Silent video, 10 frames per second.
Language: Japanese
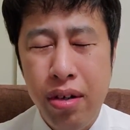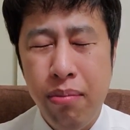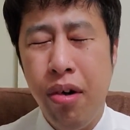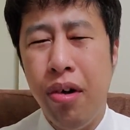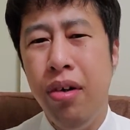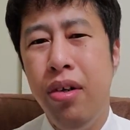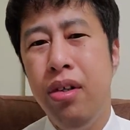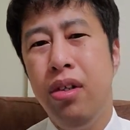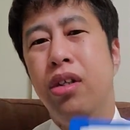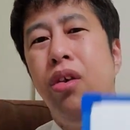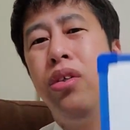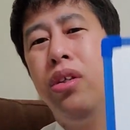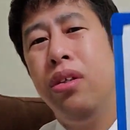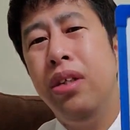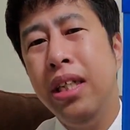もう、共
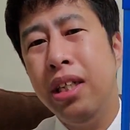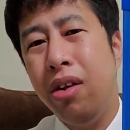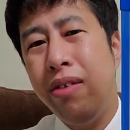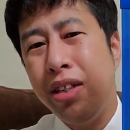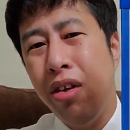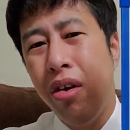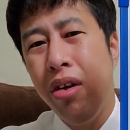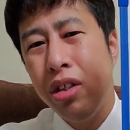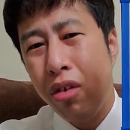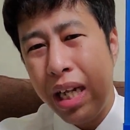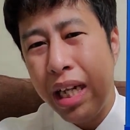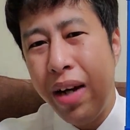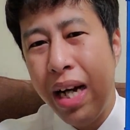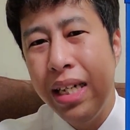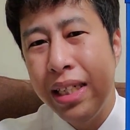通にそれはしよう。それだけ
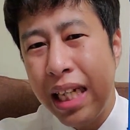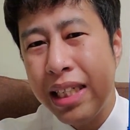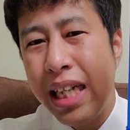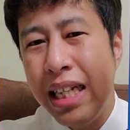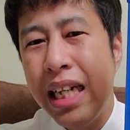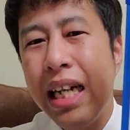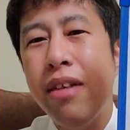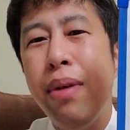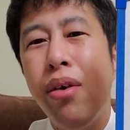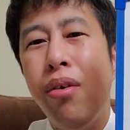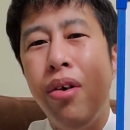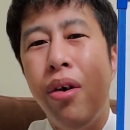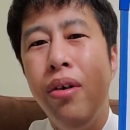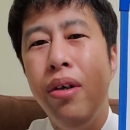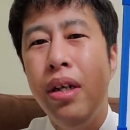は、さすがになんか決めてこうよ。